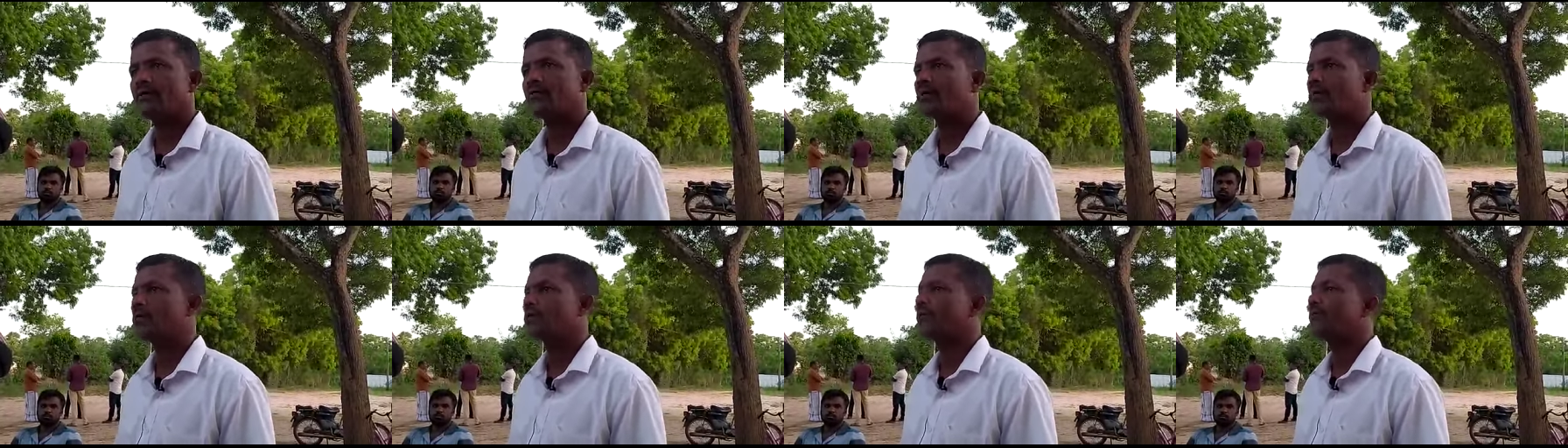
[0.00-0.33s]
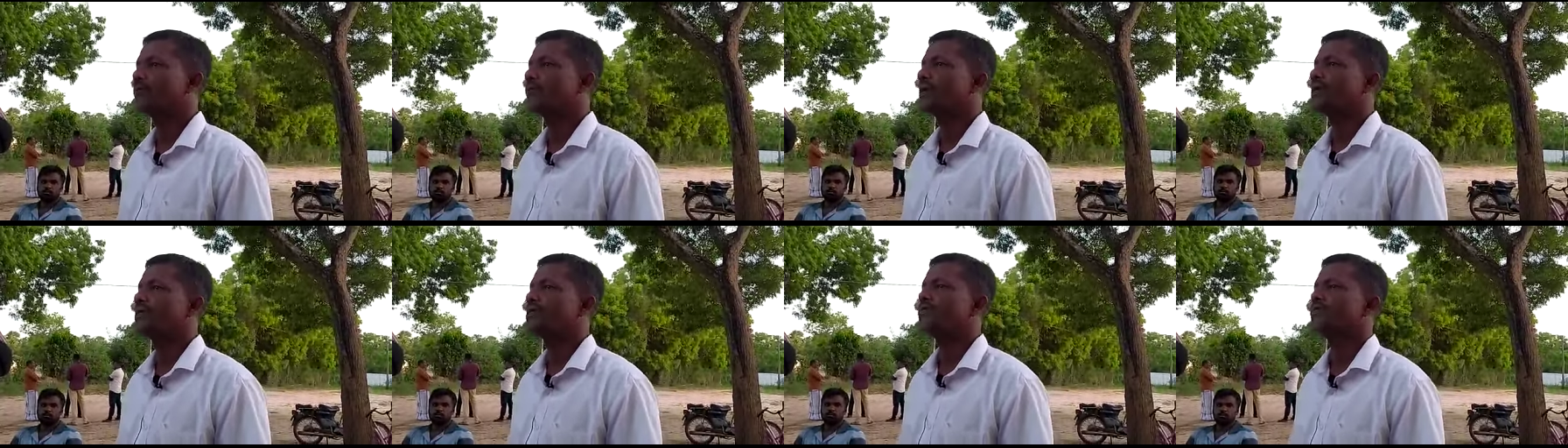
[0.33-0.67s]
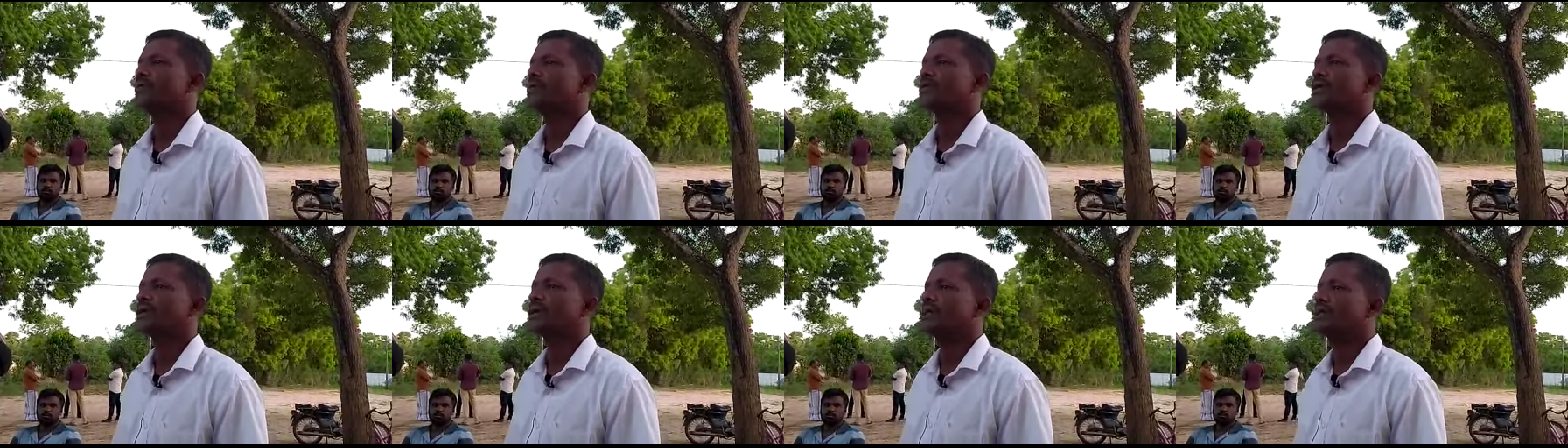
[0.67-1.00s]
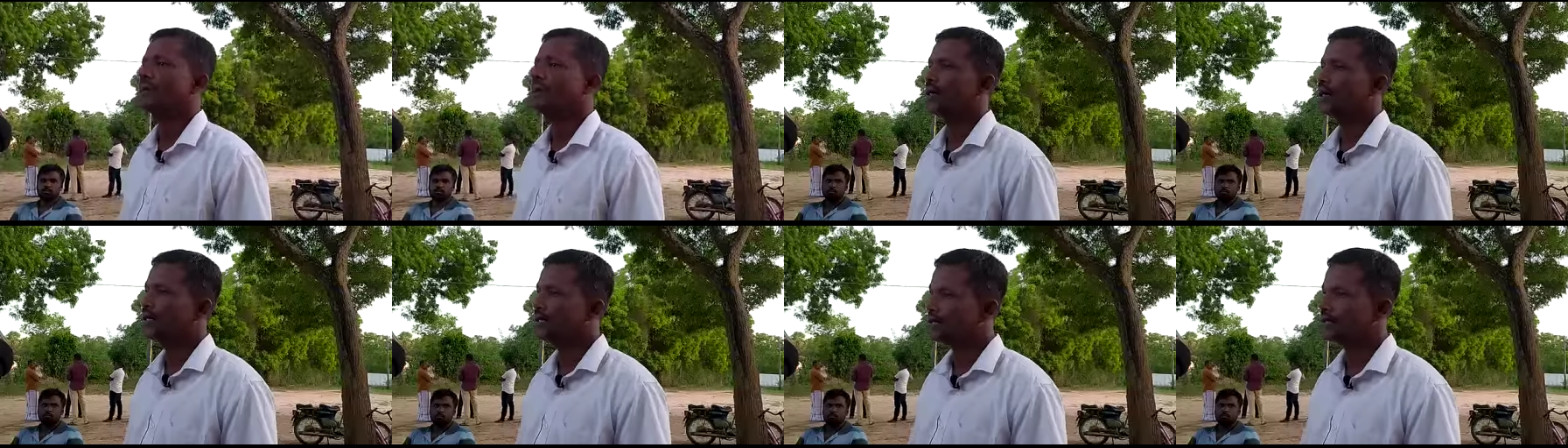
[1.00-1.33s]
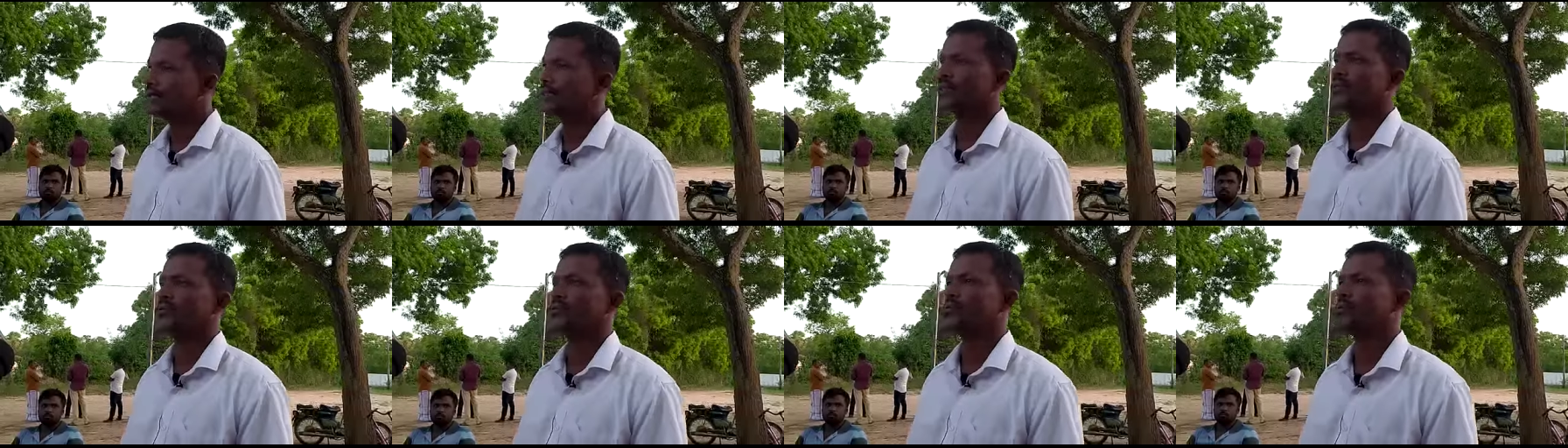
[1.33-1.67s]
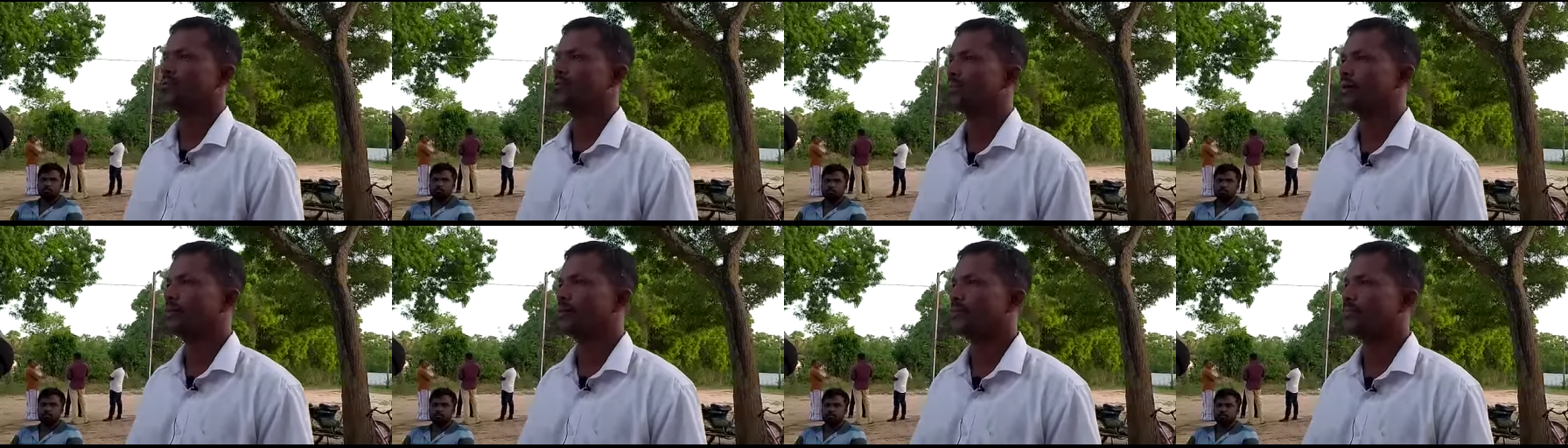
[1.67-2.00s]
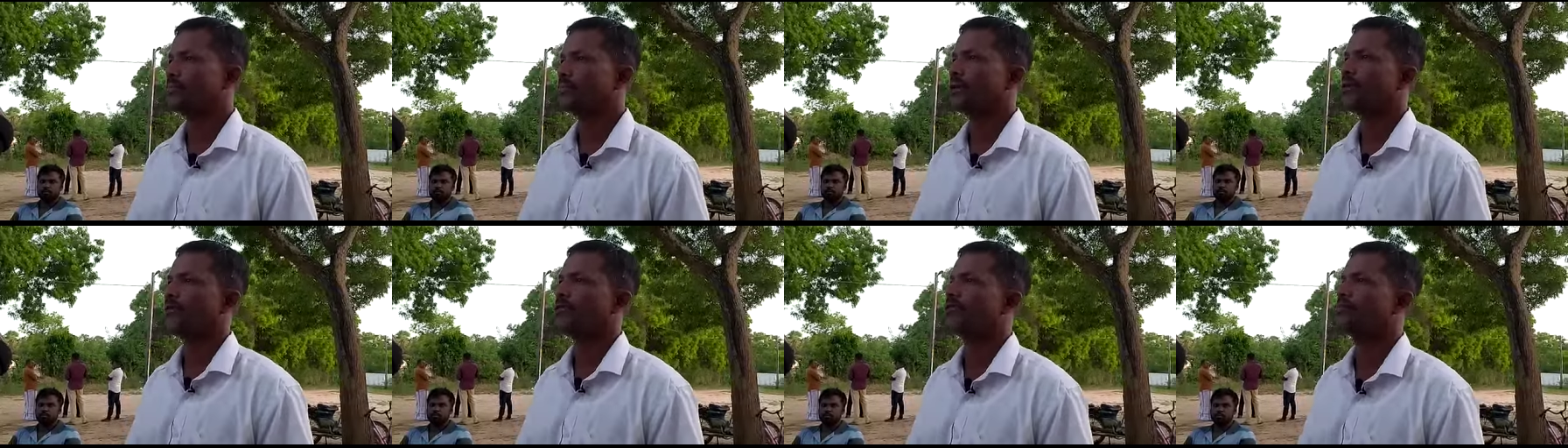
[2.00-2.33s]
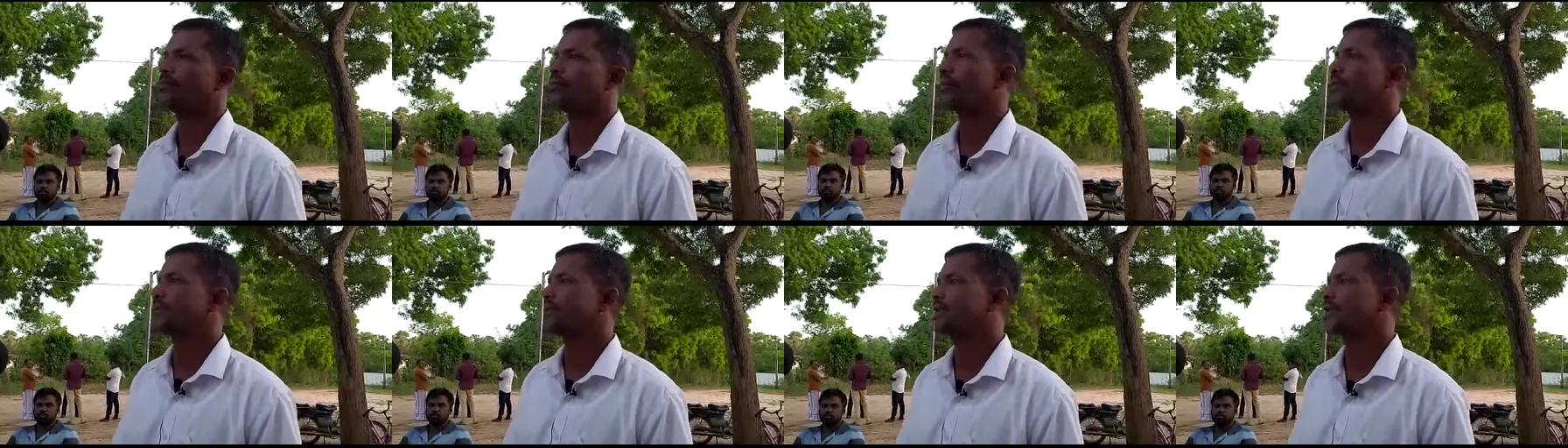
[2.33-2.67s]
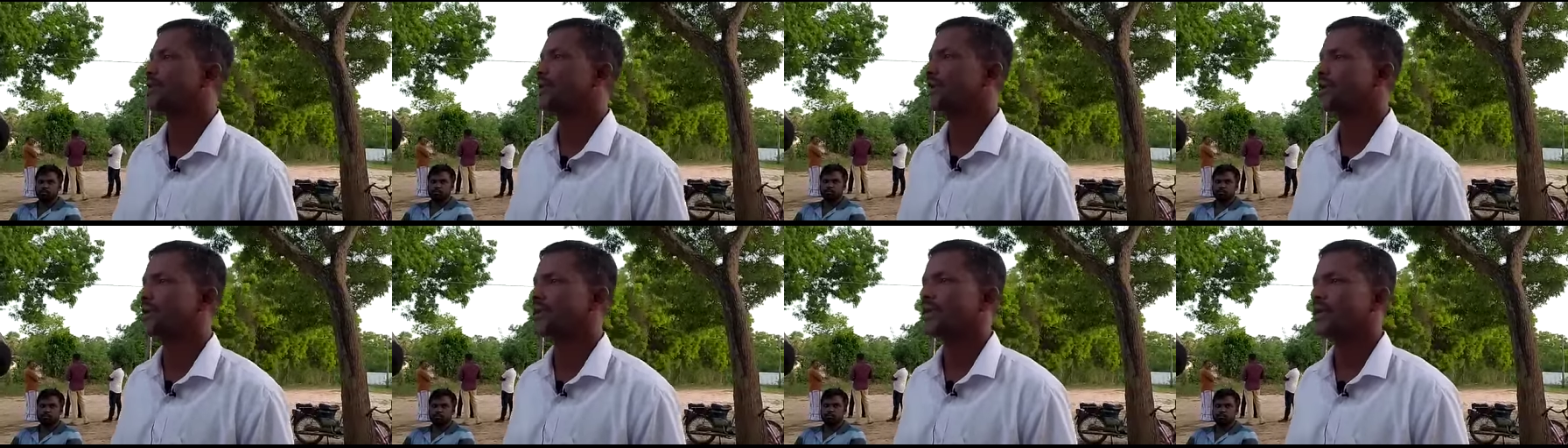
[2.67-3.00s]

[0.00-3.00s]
அவர்களிடம் பேச்சுவார்த்தைகளை நடத்தி இருந்தோம் அந்த பேச்சுவார்த்தை